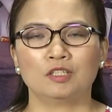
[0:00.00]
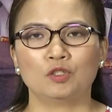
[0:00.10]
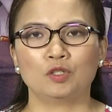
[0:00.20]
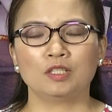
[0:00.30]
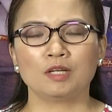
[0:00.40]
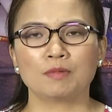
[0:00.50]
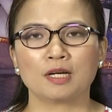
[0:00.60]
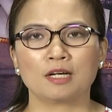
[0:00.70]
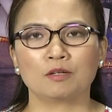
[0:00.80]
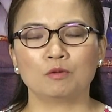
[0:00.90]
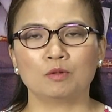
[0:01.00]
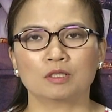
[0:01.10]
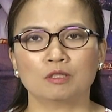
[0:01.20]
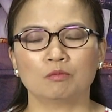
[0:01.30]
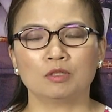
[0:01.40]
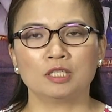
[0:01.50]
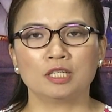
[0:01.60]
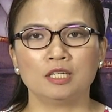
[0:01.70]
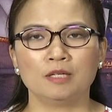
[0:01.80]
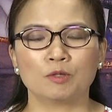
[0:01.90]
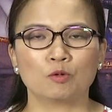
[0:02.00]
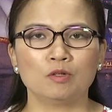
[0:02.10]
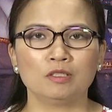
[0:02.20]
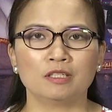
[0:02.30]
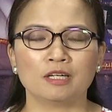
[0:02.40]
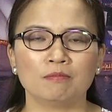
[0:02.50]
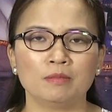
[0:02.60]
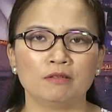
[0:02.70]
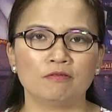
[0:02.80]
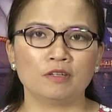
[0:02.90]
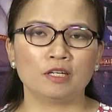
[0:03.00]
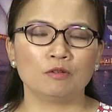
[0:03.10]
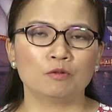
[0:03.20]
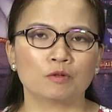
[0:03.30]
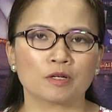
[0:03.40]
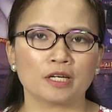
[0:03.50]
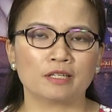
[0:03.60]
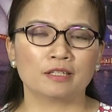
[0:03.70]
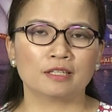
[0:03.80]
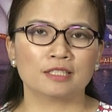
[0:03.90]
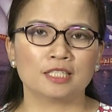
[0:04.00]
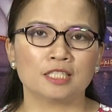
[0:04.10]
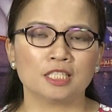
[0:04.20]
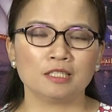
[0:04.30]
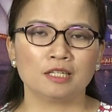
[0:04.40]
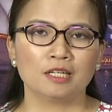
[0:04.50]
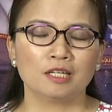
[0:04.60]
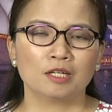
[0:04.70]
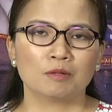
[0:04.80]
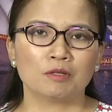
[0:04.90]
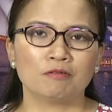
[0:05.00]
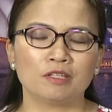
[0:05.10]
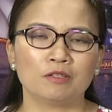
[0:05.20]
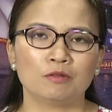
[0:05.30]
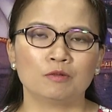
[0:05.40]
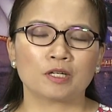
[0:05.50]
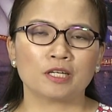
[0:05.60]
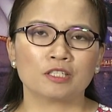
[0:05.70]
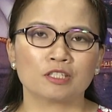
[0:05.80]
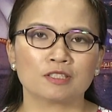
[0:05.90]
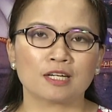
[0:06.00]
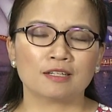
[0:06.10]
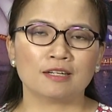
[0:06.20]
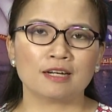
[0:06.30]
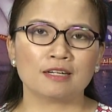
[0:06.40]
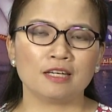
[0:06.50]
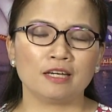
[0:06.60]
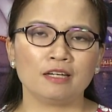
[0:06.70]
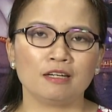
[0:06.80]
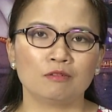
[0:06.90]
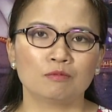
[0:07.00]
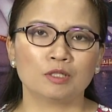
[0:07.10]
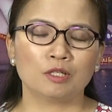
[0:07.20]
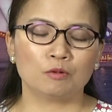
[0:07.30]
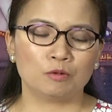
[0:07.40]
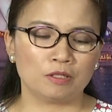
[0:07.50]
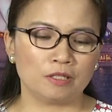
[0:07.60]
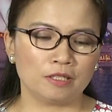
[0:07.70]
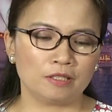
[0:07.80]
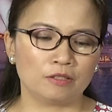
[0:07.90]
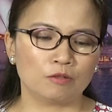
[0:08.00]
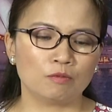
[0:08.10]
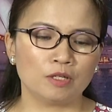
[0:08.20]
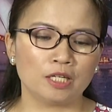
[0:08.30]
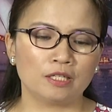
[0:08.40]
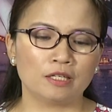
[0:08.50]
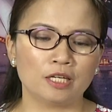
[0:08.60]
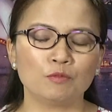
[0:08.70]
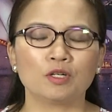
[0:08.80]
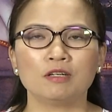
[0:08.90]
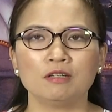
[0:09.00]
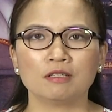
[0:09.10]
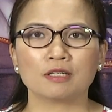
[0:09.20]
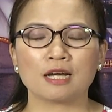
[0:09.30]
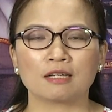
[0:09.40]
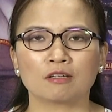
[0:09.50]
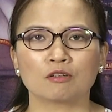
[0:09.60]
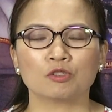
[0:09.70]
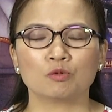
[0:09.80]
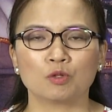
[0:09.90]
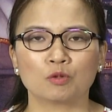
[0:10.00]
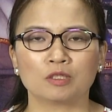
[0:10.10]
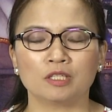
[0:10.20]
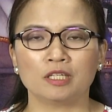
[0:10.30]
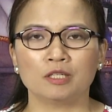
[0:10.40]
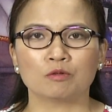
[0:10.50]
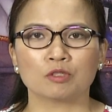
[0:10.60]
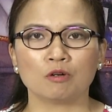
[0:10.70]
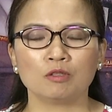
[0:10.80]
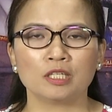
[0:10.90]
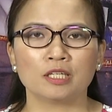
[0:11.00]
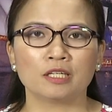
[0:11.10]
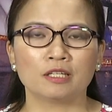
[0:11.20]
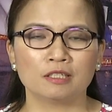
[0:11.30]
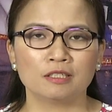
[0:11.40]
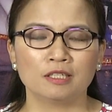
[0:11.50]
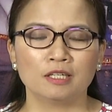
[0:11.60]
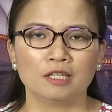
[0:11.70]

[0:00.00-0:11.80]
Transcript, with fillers: à, chuyến thăm Nga của Tổng thư ký Liên Hợp Quốc thì đã bị phía Ukraine à, chỉ trích bởi vì Ukraine cho rằng là đáng nhẽ ông à, Utere thì cũng nên đến một đất nước đang có xung đột để hiểu rõ tình hình hơn.